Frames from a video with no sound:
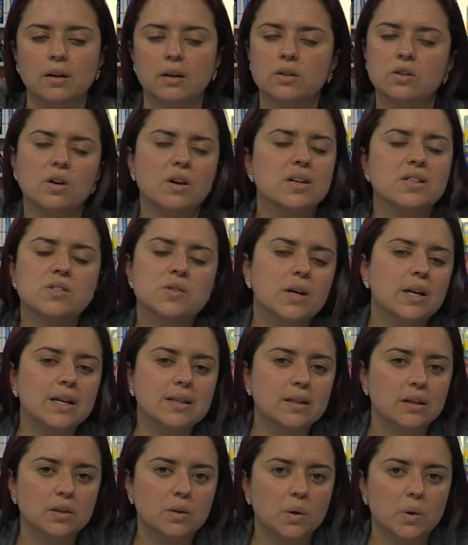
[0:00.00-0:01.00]
Todo esto de la
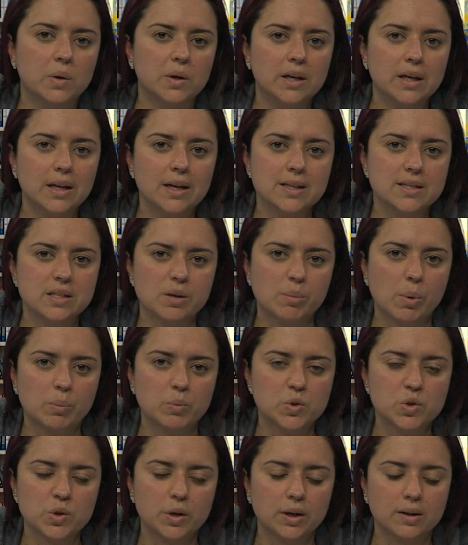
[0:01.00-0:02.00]
tecnología les llama
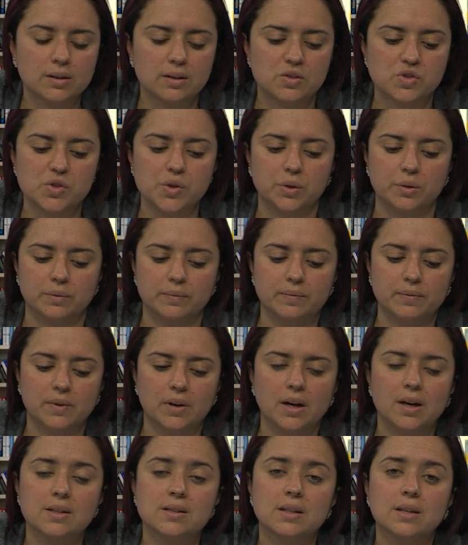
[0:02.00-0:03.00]
mucho la atención,
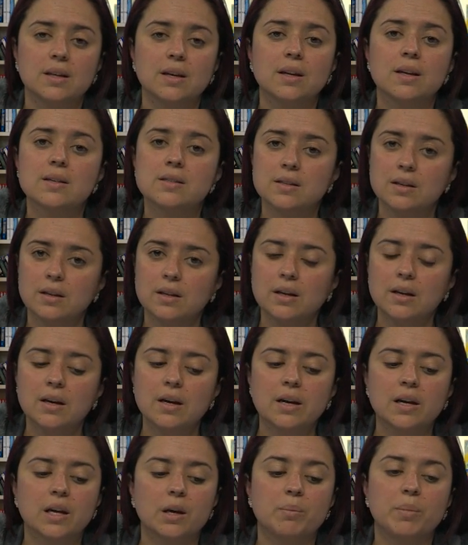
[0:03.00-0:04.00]
así que decidí
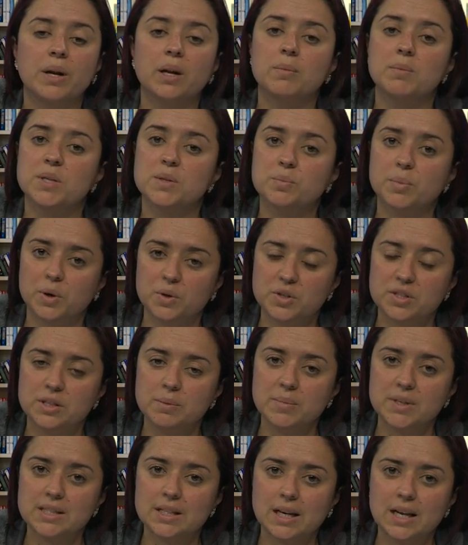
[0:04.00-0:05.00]
que para mis
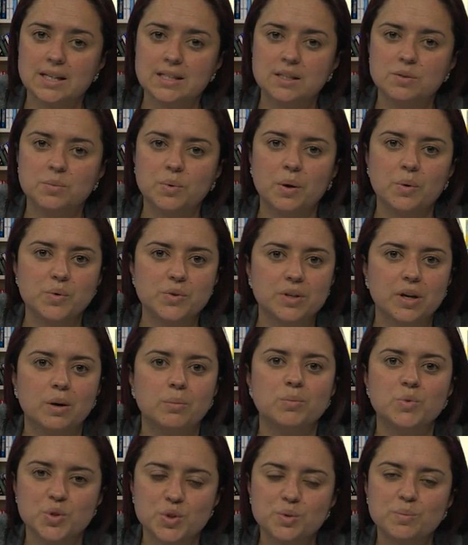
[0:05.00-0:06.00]
próximas clases voy a buscar
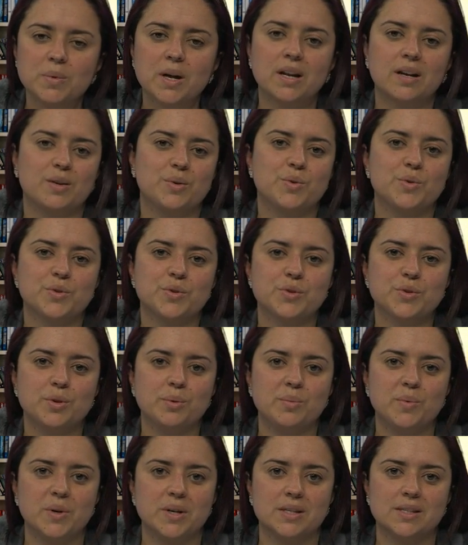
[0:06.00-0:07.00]
muchos más recursos
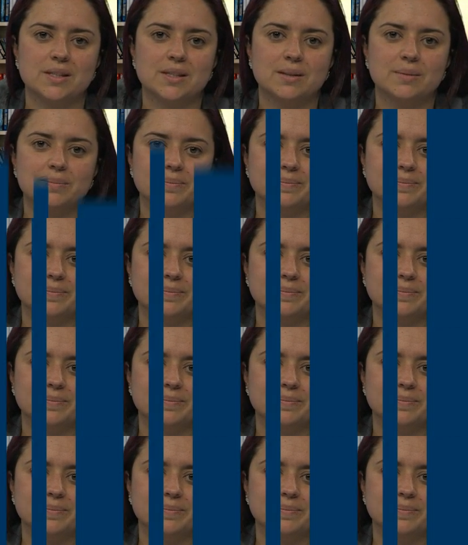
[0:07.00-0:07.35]
como este.